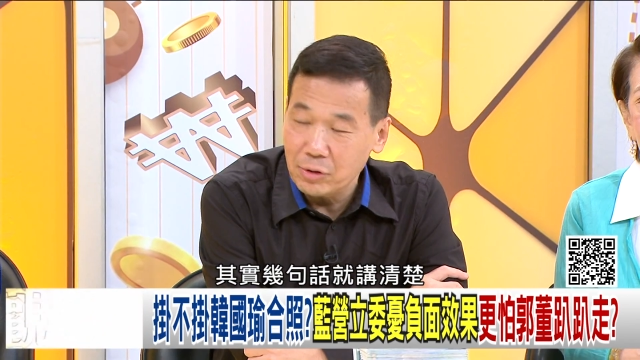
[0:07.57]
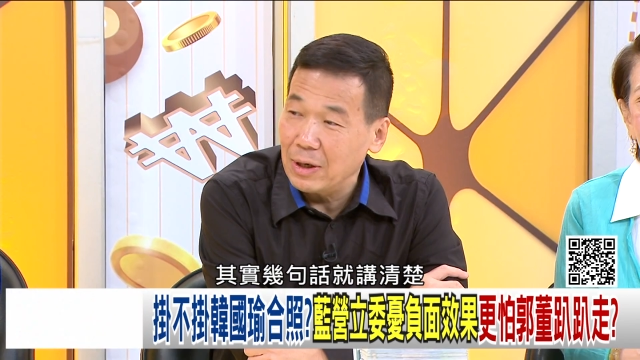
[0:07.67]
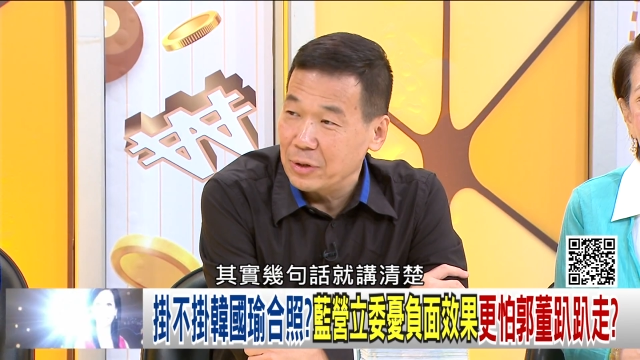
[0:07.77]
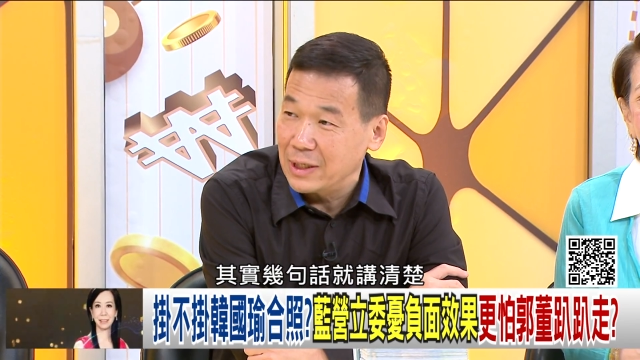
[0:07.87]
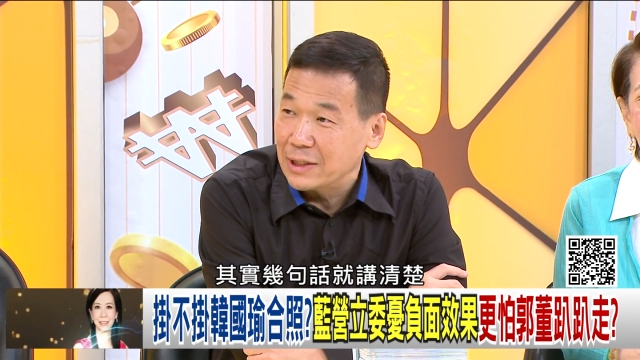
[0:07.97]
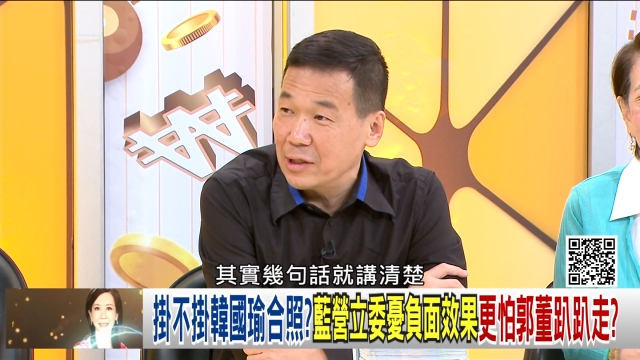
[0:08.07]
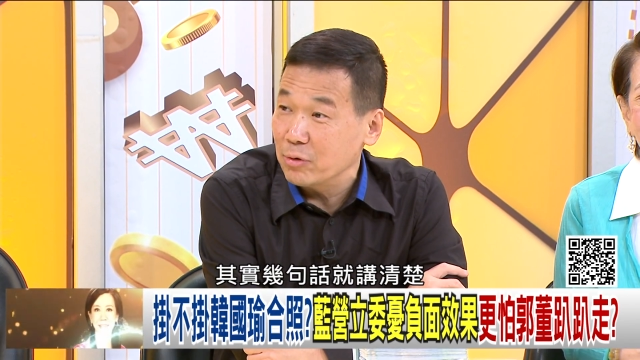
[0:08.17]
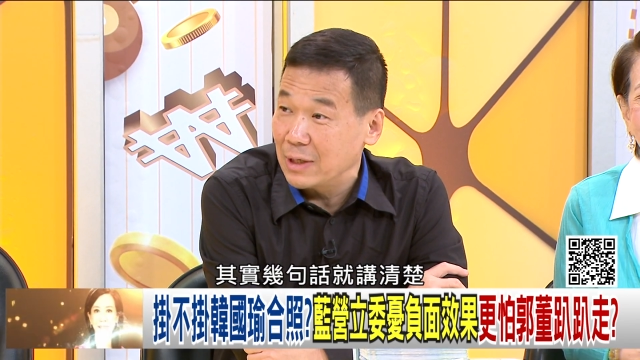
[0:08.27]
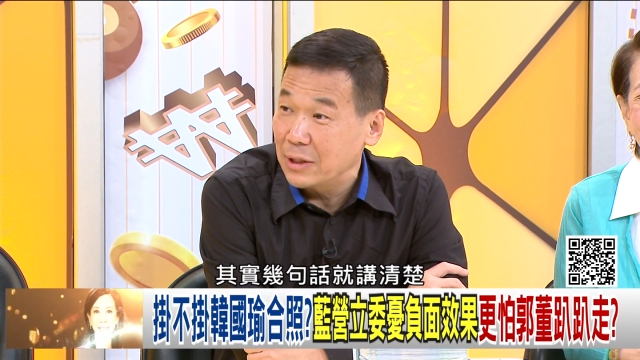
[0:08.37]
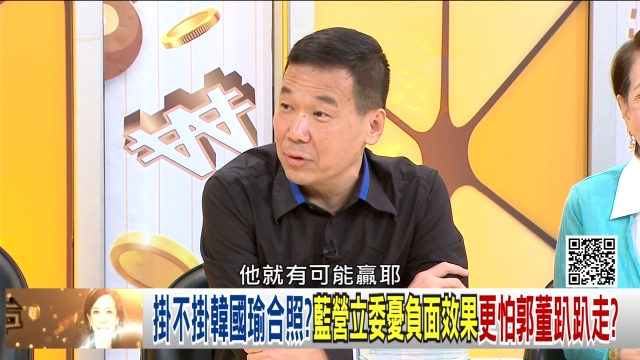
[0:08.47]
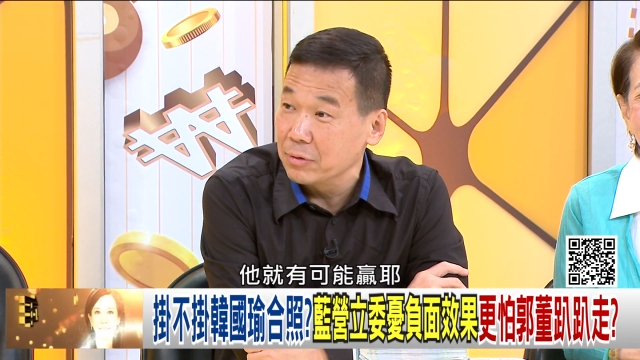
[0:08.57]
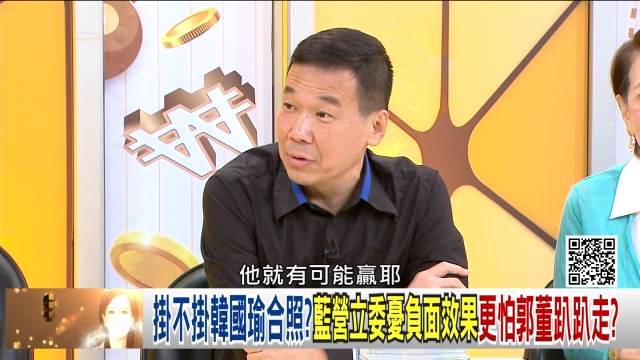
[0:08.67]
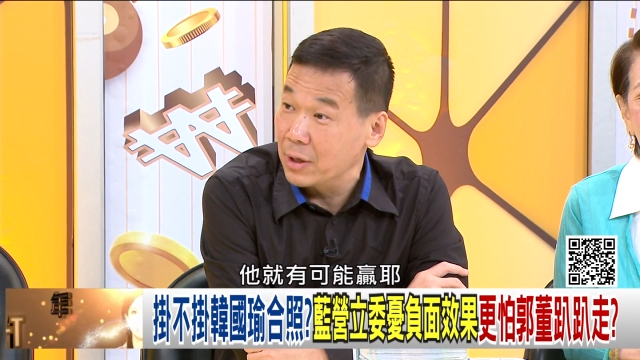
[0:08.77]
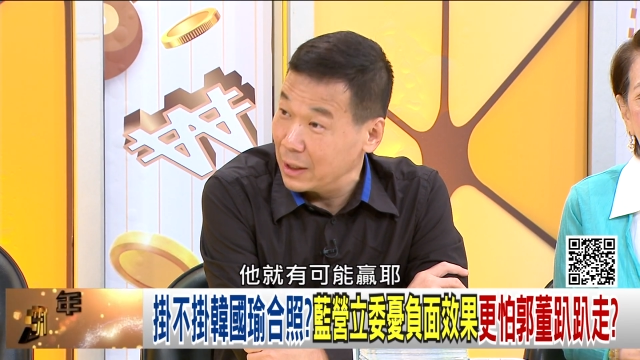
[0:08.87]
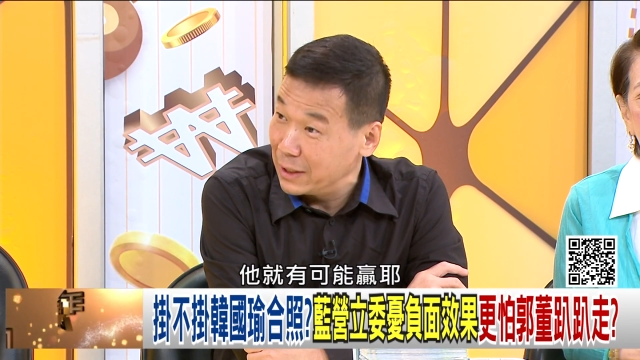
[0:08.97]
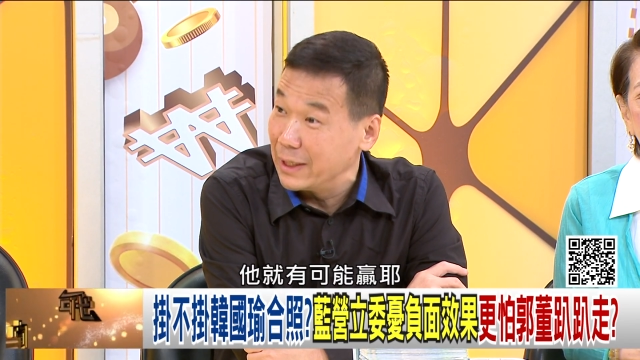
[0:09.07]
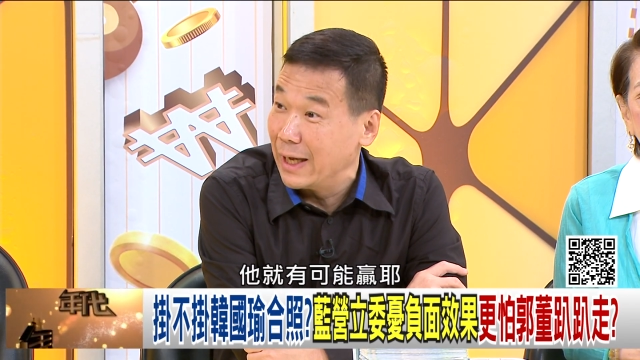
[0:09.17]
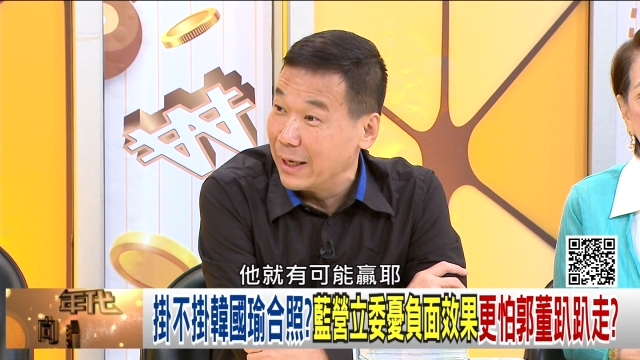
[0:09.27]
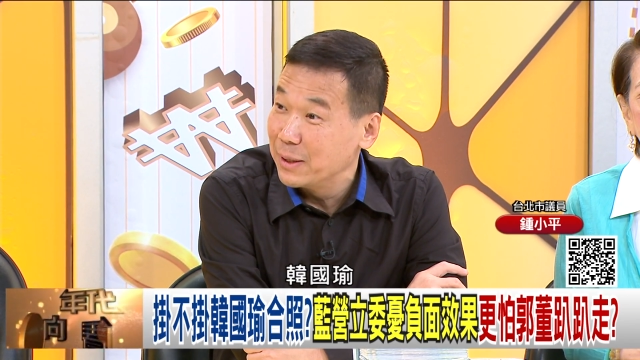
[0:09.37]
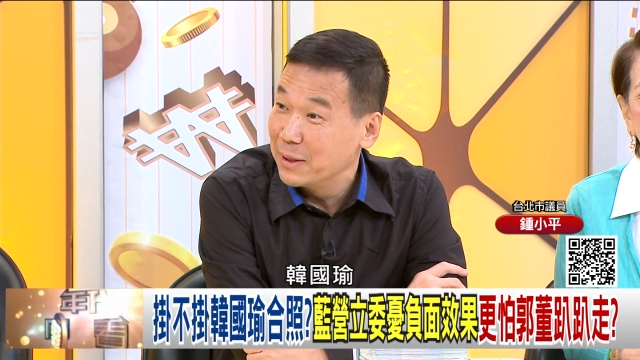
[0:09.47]
话就讲清楚，他就有可能赢
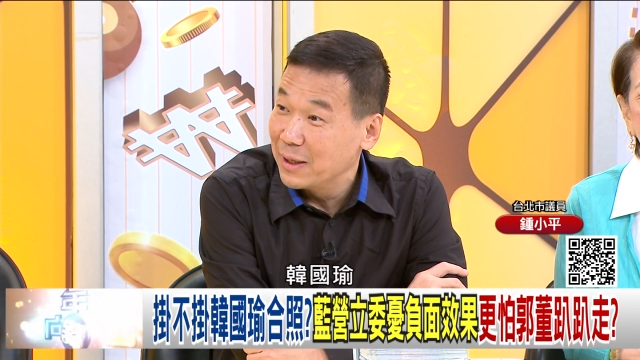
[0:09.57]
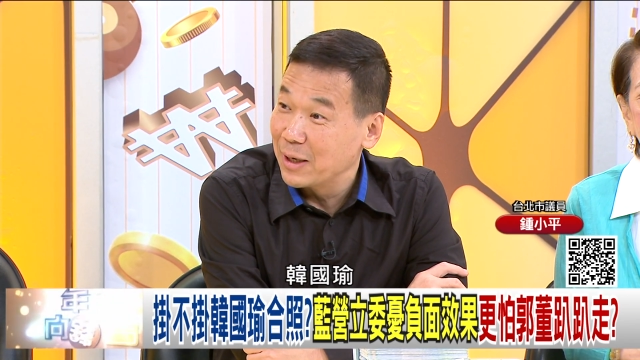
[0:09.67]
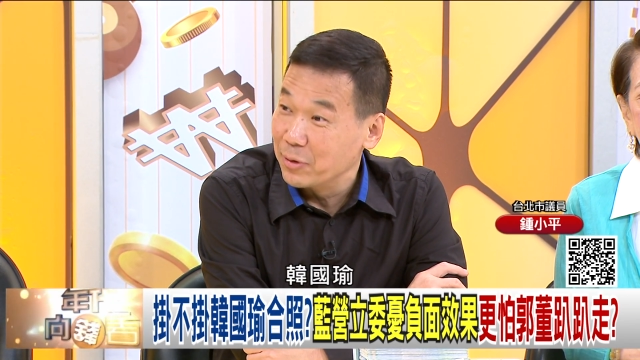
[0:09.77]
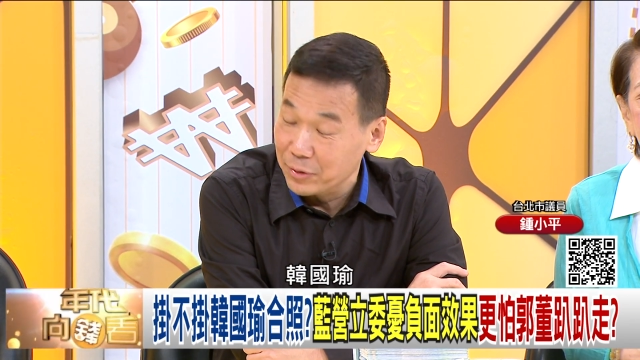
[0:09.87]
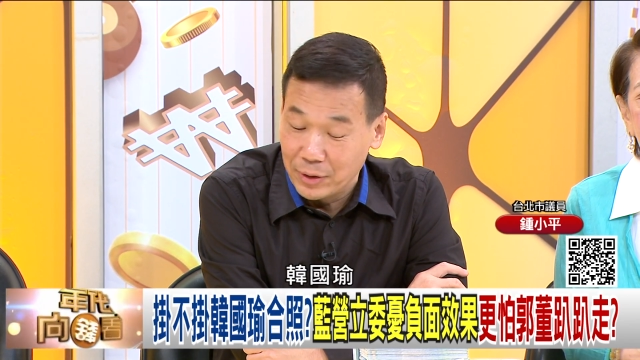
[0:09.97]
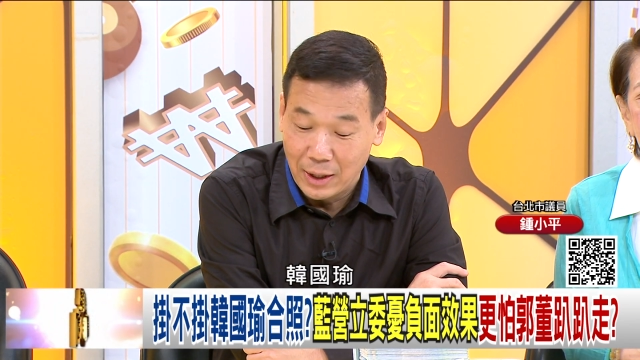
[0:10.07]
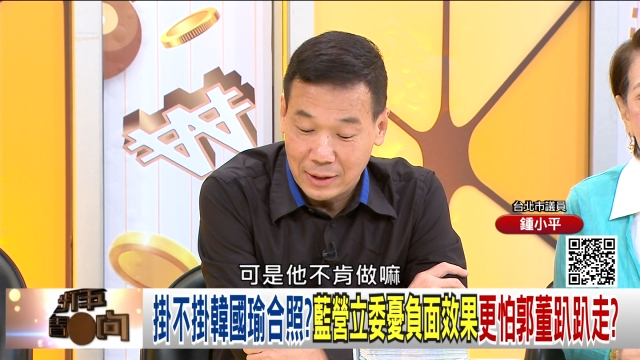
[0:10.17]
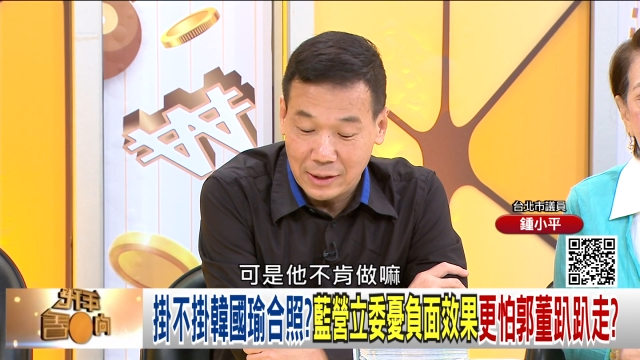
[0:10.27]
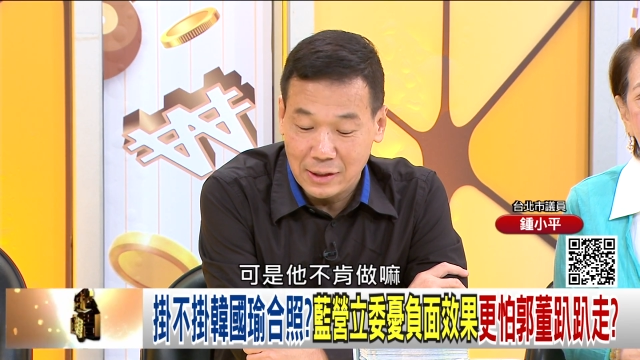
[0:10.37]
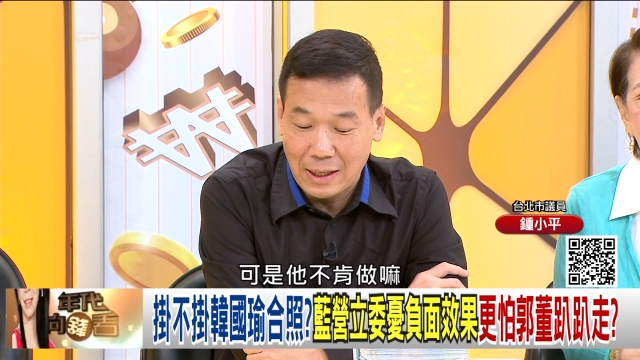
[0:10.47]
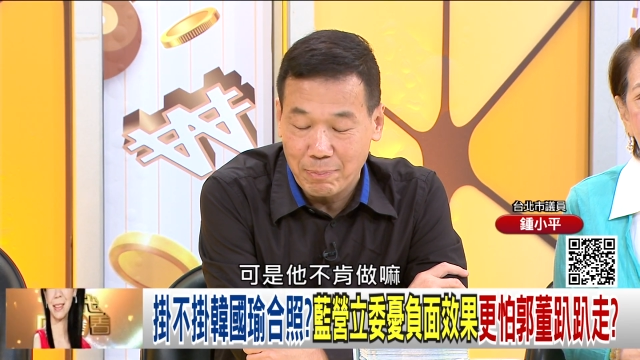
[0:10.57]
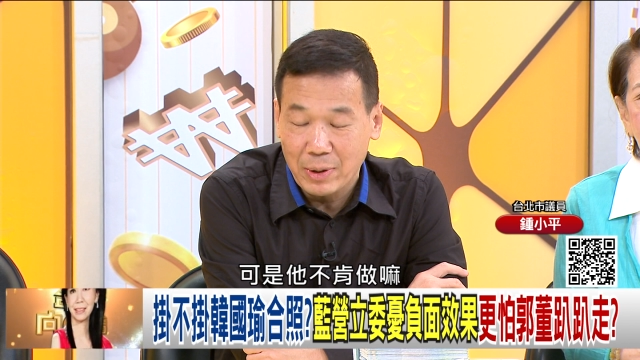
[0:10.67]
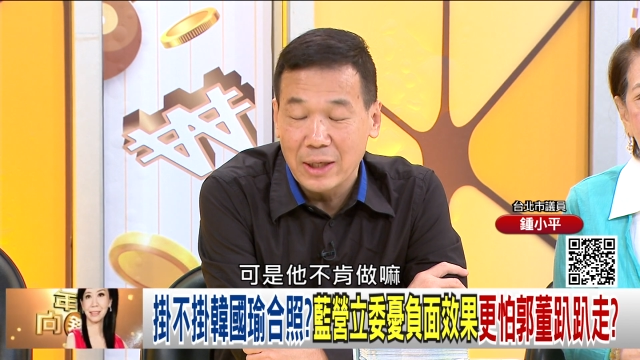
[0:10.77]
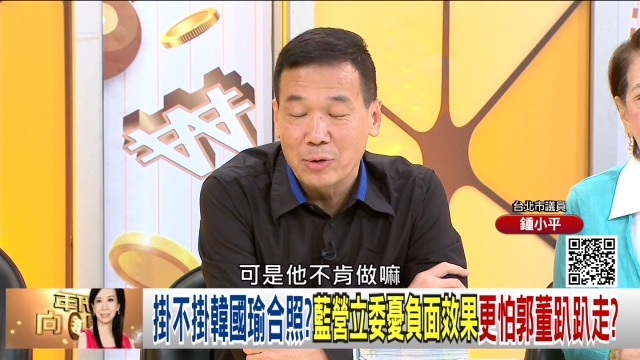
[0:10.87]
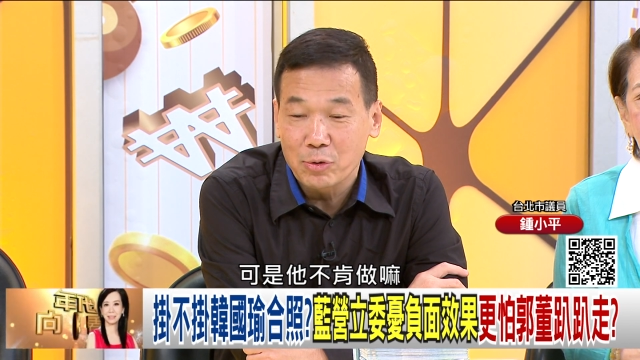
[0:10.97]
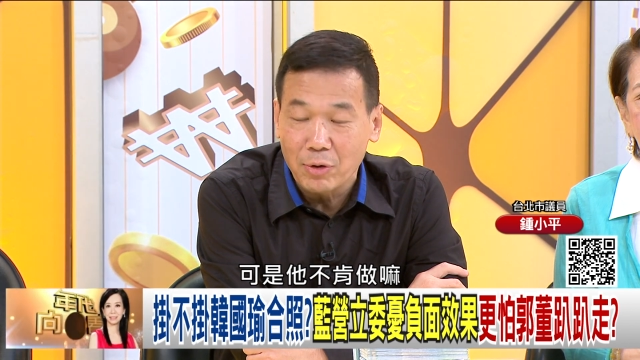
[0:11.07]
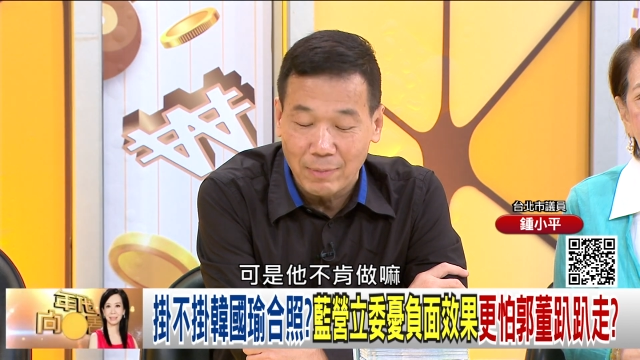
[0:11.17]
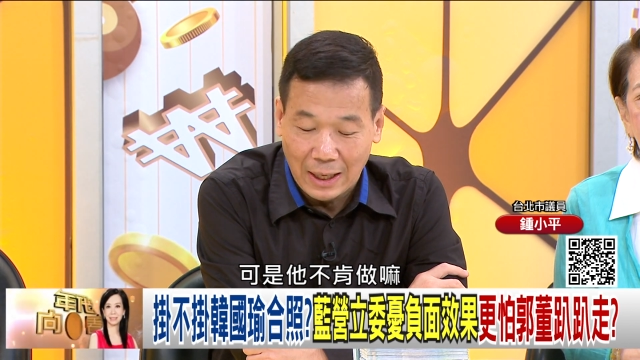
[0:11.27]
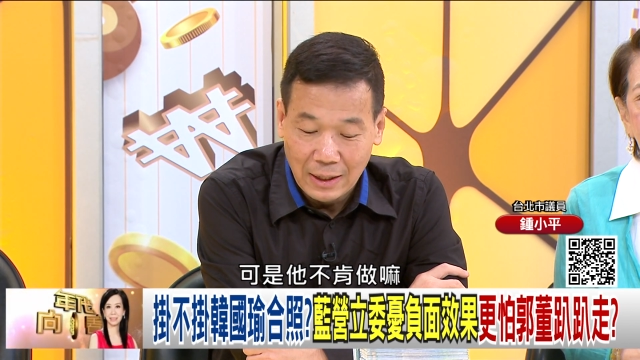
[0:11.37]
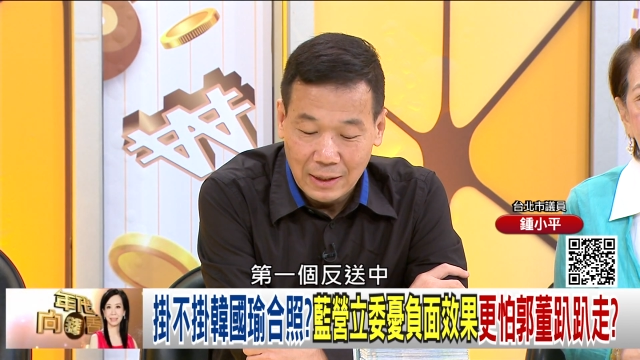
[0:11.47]
呢。韩国瑜啊，可是他不肯做嘛。